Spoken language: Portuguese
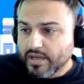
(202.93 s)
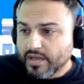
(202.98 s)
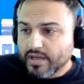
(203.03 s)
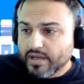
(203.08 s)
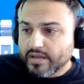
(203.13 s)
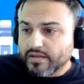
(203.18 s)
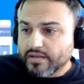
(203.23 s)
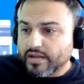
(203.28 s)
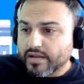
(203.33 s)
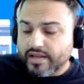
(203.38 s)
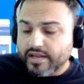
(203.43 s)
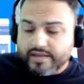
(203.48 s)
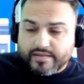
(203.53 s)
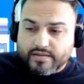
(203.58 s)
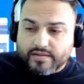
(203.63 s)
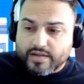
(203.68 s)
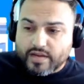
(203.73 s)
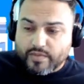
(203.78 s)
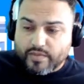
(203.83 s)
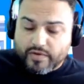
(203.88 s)
Só que
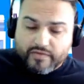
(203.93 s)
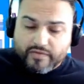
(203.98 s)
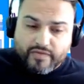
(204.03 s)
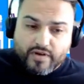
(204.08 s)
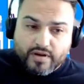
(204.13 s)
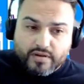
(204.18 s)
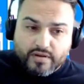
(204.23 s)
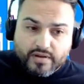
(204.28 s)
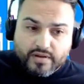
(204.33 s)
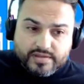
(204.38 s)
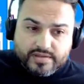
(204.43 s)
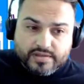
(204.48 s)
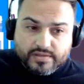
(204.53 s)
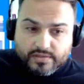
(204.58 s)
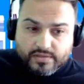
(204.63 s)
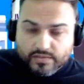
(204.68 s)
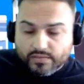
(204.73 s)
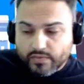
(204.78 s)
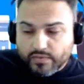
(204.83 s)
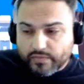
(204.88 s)
esse não era meu foco, assim,
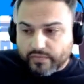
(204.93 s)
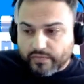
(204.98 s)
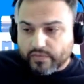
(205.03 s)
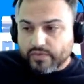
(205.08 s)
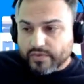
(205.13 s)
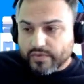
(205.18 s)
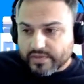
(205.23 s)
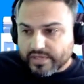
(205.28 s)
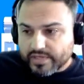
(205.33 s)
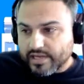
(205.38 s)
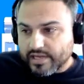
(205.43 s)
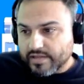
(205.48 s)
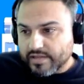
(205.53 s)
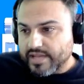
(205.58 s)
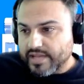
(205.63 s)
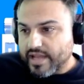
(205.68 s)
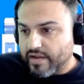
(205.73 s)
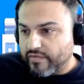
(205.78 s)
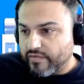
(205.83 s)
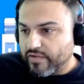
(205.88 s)
o curso que eles
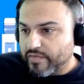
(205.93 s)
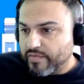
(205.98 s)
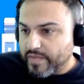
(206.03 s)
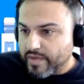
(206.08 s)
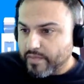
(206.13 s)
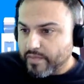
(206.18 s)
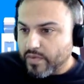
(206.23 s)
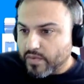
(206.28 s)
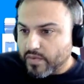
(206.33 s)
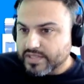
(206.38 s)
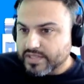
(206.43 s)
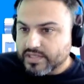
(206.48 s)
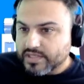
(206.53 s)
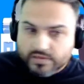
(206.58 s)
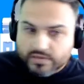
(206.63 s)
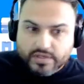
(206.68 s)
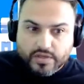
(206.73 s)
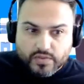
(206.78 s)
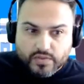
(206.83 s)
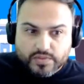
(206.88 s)
deram foi bem bom, assim,
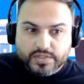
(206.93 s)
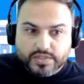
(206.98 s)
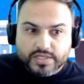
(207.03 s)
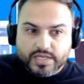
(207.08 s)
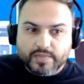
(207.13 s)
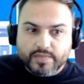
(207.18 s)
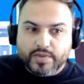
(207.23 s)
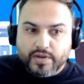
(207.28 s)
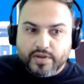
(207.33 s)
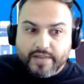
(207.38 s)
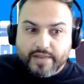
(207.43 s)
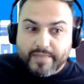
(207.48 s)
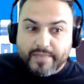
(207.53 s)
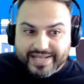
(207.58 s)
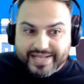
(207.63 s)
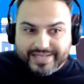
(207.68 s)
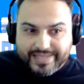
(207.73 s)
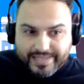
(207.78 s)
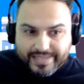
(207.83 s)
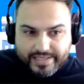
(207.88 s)
eu já consegui melhorar
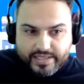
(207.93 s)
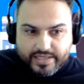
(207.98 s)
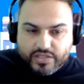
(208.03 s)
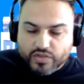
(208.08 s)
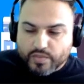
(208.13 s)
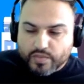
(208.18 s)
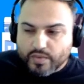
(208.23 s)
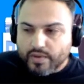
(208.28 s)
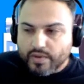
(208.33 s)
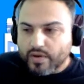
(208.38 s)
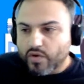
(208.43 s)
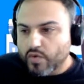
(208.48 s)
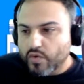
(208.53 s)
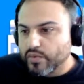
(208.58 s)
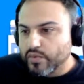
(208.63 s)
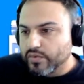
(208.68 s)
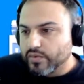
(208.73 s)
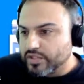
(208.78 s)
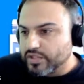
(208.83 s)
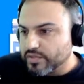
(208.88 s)
bastante meu
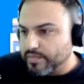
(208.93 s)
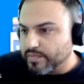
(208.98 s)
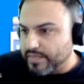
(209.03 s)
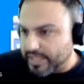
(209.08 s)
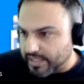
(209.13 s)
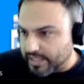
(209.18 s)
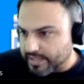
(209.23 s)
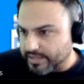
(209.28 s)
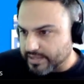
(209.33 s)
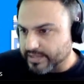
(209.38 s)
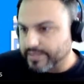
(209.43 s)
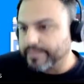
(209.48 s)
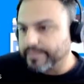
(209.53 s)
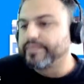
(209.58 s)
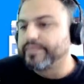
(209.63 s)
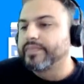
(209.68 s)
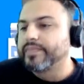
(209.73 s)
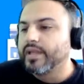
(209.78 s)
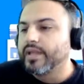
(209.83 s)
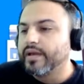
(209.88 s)
acúmulo de milhas.
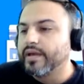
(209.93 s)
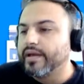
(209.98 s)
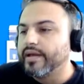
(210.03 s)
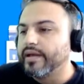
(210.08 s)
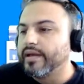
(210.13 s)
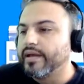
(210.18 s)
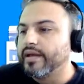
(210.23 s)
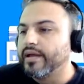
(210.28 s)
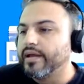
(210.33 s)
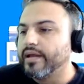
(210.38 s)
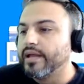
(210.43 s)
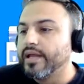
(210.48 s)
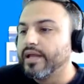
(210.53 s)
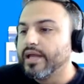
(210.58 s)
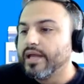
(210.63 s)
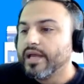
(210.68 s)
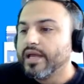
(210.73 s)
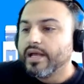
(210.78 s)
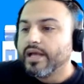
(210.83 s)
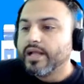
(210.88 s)
É,
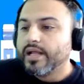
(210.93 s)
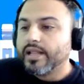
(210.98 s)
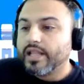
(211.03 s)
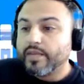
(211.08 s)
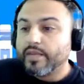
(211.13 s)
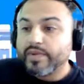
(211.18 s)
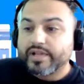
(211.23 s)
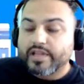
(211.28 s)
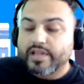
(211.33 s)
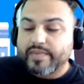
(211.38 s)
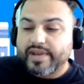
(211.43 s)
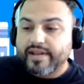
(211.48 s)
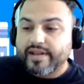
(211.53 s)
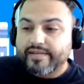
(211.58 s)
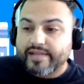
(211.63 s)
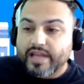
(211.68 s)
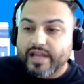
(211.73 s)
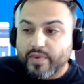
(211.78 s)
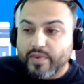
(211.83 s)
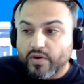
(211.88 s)
lembro que também
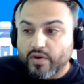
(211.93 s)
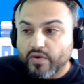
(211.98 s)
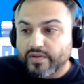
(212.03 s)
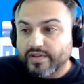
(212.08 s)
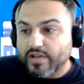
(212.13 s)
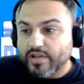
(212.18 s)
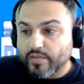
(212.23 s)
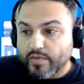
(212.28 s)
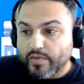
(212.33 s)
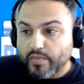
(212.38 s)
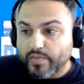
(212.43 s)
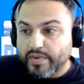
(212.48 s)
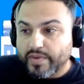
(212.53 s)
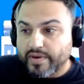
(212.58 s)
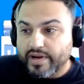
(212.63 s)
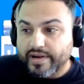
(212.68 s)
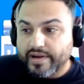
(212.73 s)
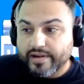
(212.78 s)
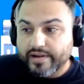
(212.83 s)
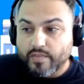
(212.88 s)
nessa época eu consegui o meu
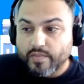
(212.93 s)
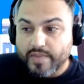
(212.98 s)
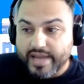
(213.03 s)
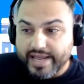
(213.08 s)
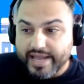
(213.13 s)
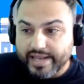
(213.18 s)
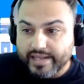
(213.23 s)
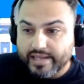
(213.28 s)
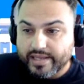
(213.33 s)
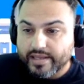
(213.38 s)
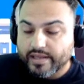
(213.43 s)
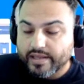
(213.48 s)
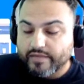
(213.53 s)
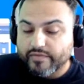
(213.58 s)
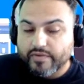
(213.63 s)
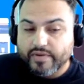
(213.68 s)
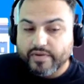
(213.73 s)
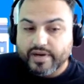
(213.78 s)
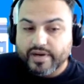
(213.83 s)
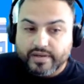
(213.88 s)
primeiro cartão Black, que
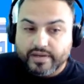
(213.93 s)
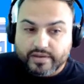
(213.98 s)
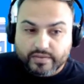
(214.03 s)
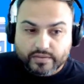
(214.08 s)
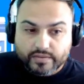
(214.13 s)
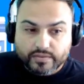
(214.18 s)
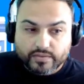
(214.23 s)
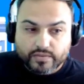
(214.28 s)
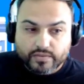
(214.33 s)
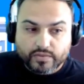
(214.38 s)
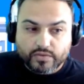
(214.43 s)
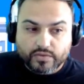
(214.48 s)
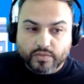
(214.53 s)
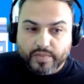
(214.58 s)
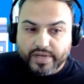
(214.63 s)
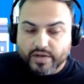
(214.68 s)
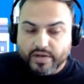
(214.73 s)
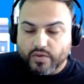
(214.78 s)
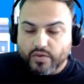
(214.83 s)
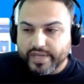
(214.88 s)
foi o cartão do, do
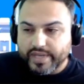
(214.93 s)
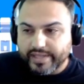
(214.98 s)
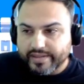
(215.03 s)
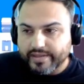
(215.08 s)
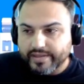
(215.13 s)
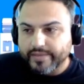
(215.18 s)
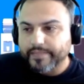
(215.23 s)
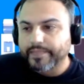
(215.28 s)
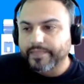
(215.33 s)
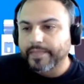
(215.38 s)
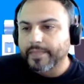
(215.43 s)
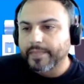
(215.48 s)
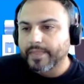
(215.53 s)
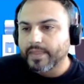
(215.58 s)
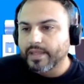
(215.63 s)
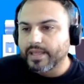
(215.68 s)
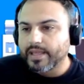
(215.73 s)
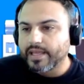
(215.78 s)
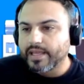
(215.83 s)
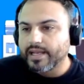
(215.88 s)
Banco Inter,
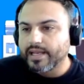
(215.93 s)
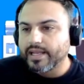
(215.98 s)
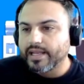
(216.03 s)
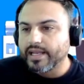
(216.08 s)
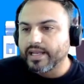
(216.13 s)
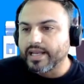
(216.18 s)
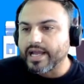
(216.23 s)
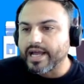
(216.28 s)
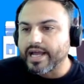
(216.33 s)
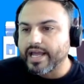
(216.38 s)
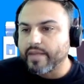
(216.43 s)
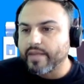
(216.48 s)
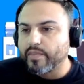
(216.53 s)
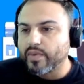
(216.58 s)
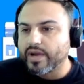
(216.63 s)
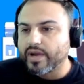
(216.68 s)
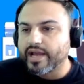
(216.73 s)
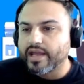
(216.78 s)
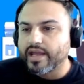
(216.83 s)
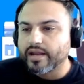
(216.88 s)
que ele, na
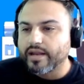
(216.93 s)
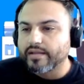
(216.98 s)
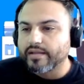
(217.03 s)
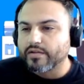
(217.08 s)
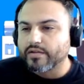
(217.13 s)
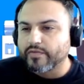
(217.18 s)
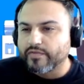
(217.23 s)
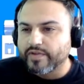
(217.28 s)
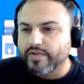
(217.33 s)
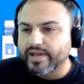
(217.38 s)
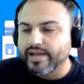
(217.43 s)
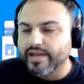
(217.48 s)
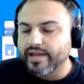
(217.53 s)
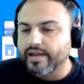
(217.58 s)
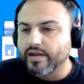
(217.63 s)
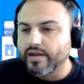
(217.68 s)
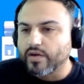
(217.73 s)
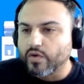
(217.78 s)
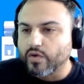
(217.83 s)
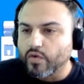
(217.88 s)
época, era só
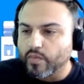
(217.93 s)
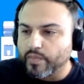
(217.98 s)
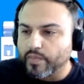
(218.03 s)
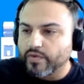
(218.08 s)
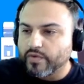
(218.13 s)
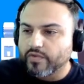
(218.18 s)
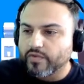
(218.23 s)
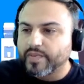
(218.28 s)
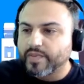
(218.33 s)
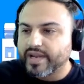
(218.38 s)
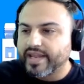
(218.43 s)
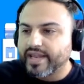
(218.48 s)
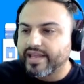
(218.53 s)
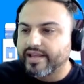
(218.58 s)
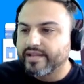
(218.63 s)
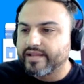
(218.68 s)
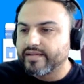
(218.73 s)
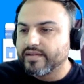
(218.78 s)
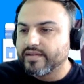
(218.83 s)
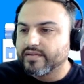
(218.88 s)
é, cumprir uns
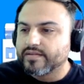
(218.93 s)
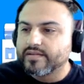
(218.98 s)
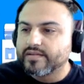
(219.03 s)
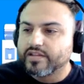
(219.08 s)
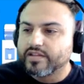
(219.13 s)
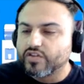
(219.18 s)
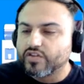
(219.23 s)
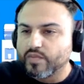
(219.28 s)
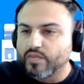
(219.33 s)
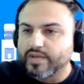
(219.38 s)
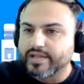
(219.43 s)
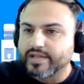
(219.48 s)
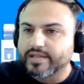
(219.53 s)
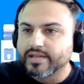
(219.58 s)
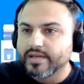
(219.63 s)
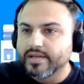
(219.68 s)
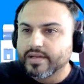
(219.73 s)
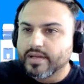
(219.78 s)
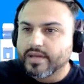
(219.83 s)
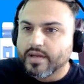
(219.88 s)
pré-requisitos, né, tinha
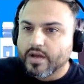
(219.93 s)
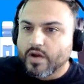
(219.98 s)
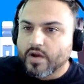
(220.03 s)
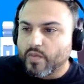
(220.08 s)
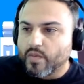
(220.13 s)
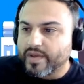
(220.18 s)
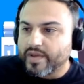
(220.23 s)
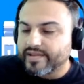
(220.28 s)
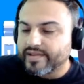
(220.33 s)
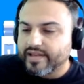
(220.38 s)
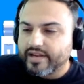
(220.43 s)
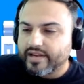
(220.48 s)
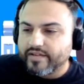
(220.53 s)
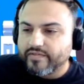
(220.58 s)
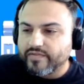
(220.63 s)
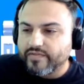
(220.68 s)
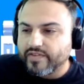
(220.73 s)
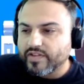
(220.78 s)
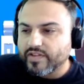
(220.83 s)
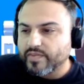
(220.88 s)
umas, umas
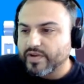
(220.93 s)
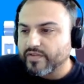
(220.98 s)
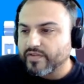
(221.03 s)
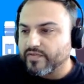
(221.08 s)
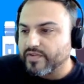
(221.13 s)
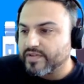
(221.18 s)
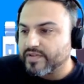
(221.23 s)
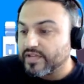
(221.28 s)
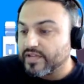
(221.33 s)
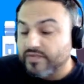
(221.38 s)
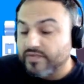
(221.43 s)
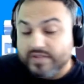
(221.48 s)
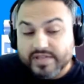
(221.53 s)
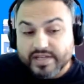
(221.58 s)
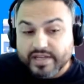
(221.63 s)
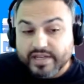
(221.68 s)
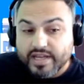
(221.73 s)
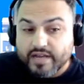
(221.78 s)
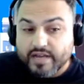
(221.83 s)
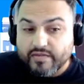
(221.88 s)
tarefinhas para fazer e
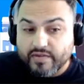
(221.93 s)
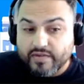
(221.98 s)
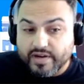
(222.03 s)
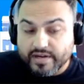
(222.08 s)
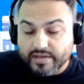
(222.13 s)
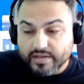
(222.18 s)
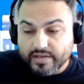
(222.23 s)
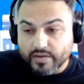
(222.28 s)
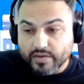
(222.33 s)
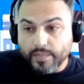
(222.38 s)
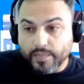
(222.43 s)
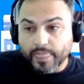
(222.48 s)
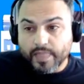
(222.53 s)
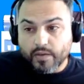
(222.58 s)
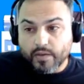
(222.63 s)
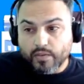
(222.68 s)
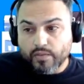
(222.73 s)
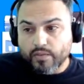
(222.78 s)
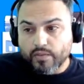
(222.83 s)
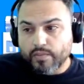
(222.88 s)
você ganhava o cartão.
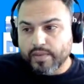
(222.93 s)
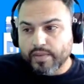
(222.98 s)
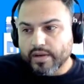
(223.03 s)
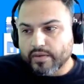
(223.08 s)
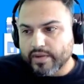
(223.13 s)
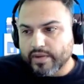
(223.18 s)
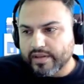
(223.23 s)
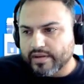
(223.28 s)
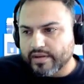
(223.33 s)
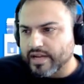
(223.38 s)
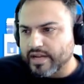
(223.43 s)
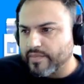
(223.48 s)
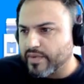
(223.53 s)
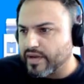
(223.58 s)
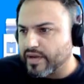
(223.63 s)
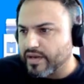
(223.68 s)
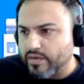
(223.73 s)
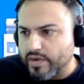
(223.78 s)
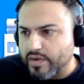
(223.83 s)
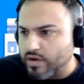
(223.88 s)
O Banco Inter, na
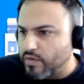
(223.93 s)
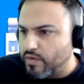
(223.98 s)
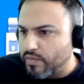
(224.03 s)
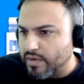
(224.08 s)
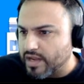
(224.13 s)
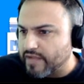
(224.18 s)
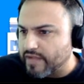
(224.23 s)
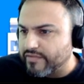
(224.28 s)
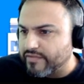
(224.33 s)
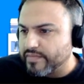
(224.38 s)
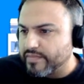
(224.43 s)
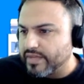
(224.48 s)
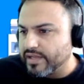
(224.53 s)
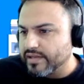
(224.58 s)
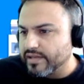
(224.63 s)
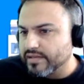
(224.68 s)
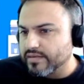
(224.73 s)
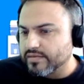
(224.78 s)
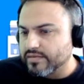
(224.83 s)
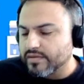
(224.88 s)
época, não acumulava
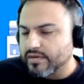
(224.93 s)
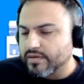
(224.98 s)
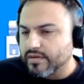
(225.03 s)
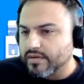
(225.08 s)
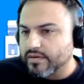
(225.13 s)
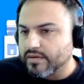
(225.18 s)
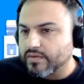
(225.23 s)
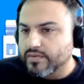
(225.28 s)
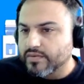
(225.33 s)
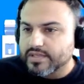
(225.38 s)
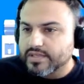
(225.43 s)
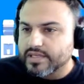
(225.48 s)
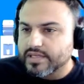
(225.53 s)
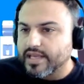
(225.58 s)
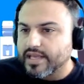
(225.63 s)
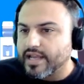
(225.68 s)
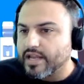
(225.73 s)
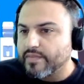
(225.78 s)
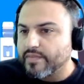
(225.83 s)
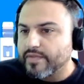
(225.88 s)
milhas, eu só
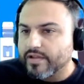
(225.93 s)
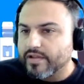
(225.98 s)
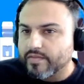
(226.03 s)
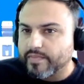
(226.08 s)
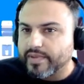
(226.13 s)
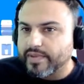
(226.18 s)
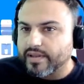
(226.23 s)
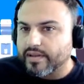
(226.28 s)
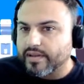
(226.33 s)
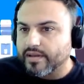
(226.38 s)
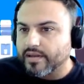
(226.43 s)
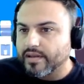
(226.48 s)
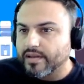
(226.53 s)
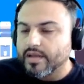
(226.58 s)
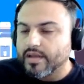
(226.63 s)
conseguia ele mesmo pela